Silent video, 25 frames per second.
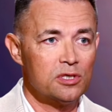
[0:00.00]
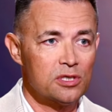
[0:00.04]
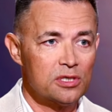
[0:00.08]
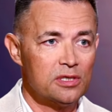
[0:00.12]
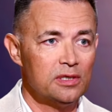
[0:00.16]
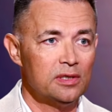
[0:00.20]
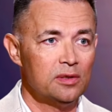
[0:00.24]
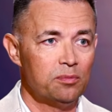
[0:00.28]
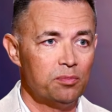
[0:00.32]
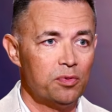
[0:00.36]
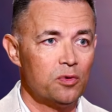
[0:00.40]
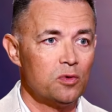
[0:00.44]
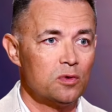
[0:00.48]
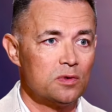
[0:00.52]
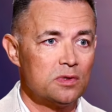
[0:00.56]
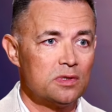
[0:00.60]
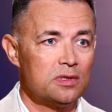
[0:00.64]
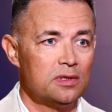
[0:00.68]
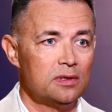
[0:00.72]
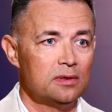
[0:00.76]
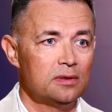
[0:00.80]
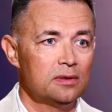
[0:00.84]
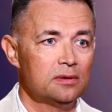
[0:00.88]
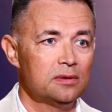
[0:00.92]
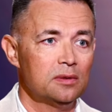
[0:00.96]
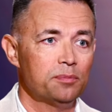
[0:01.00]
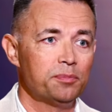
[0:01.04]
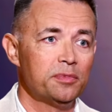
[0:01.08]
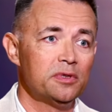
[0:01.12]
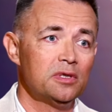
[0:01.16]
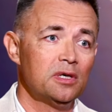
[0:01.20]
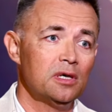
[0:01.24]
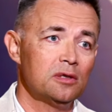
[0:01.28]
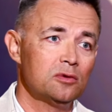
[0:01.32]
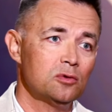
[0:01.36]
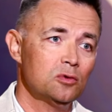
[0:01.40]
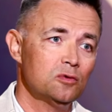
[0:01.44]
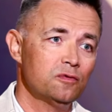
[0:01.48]
жили просто. Это
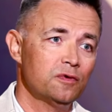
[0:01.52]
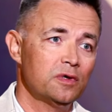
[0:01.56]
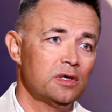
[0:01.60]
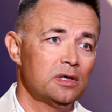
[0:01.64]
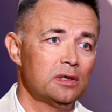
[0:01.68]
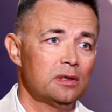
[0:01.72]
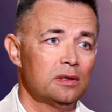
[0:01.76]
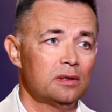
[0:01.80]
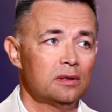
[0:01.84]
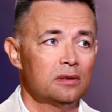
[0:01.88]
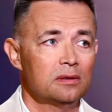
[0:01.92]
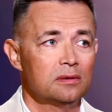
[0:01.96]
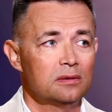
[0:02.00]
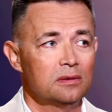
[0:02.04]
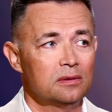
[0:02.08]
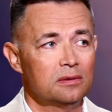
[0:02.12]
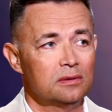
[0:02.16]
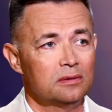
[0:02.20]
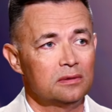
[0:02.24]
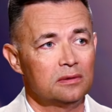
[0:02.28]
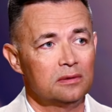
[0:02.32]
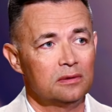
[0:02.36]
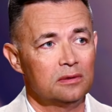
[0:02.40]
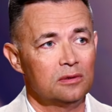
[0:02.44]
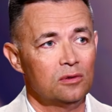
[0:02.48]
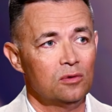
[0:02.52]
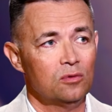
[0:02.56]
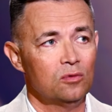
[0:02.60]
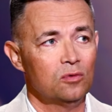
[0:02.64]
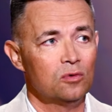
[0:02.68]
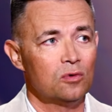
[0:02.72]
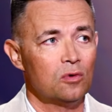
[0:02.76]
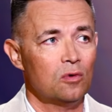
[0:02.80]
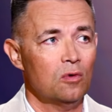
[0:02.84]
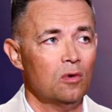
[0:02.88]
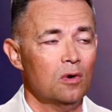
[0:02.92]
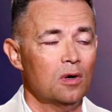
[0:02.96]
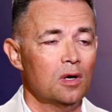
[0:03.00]
подготовка к
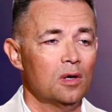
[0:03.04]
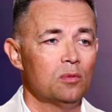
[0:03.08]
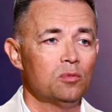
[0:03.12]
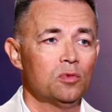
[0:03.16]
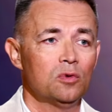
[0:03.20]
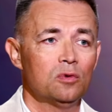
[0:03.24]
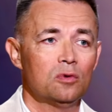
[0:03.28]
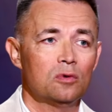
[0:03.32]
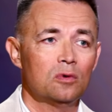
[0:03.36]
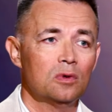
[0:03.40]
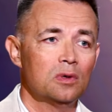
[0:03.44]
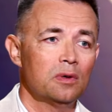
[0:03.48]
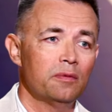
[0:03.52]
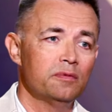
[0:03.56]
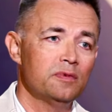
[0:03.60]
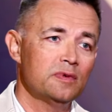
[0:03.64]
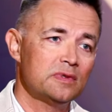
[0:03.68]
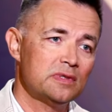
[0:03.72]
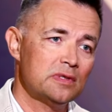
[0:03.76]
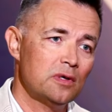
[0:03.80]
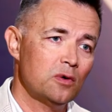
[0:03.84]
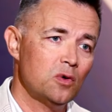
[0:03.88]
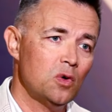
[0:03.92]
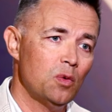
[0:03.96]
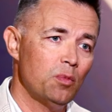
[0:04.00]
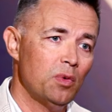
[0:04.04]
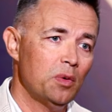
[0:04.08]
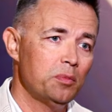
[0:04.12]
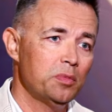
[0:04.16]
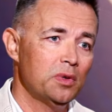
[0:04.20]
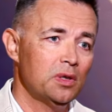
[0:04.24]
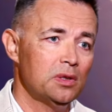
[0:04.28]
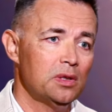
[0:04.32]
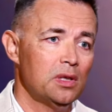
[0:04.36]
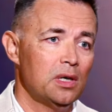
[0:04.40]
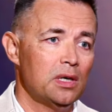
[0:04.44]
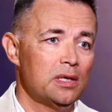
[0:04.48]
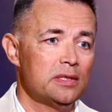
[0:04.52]
урокам, к урокам в незнакомом
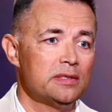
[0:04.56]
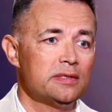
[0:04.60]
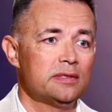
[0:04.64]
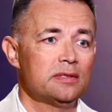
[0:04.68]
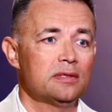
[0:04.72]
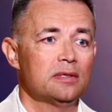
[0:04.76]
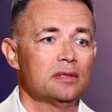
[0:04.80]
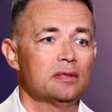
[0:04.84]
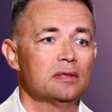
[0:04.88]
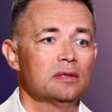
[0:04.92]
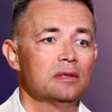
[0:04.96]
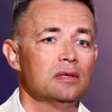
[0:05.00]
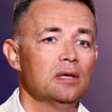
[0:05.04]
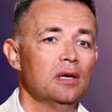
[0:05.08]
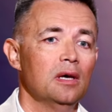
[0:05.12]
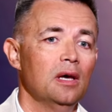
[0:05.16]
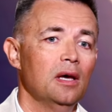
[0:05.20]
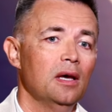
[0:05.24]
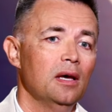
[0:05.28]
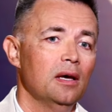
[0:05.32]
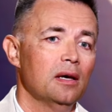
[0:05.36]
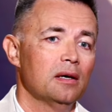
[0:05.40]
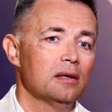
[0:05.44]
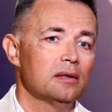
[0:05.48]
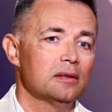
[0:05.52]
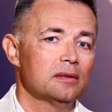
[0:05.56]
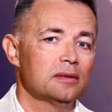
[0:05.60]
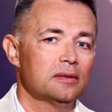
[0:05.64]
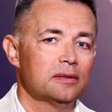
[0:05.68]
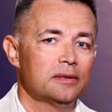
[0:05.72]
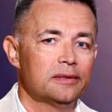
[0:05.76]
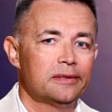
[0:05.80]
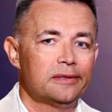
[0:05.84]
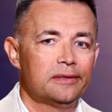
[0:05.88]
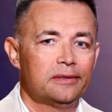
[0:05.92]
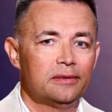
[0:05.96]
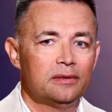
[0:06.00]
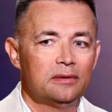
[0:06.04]
классе.
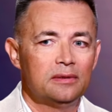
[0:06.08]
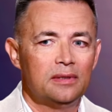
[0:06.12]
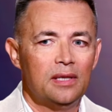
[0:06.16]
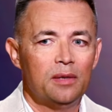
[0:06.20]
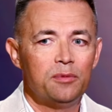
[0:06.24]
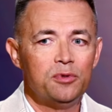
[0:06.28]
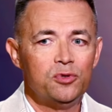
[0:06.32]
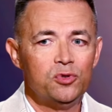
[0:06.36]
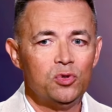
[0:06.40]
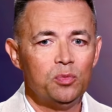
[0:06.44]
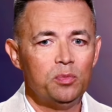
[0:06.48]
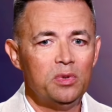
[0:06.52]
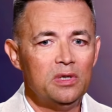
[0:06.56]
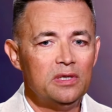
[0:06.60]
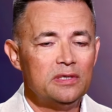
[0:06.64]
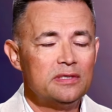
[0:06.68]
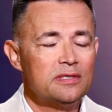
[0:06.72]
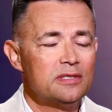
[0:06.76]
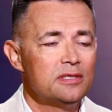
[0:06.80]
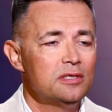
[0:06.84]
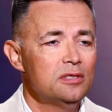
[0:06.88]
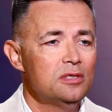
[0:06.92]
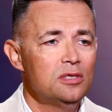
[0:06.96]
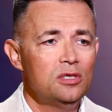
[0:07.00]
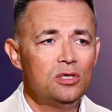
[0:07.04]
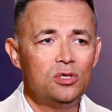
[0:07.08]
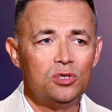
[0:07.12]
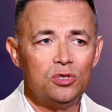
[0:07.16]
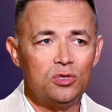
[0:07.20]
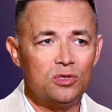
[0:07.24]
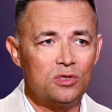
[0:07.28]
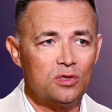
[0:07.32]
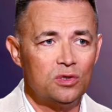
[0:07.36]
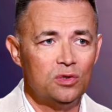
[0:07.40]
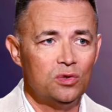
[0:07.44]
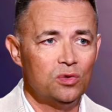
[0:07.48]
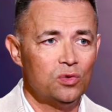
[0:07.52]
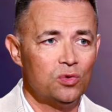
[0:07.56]
Э, там еще были
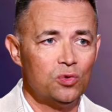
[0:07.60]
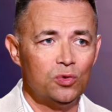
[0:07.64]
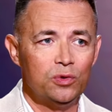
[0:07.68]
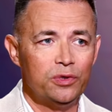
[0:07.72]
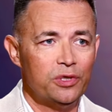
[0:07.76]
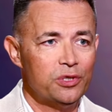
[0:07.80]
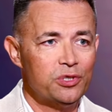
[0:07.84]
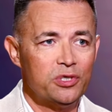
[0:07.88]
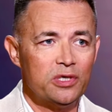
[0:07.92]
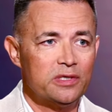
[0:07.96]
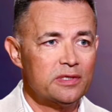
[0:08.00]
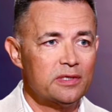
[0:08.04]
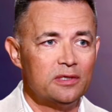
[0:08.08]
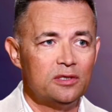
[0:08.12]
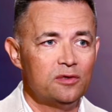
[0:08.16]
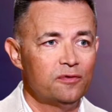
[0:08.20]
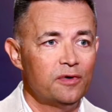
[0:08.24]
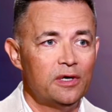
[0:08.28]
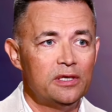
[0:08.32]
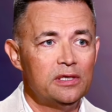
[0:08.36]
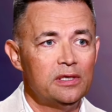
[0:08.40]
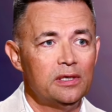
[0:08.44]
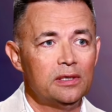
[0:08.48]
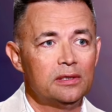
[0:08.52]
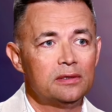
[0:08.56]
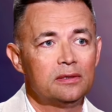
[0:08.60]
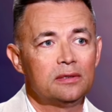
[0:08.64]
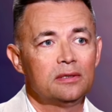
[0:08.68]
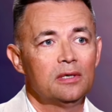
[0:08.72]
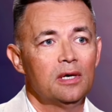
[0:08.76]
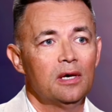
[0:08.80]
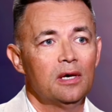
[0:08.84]
сценические уроки, сейчас этого нет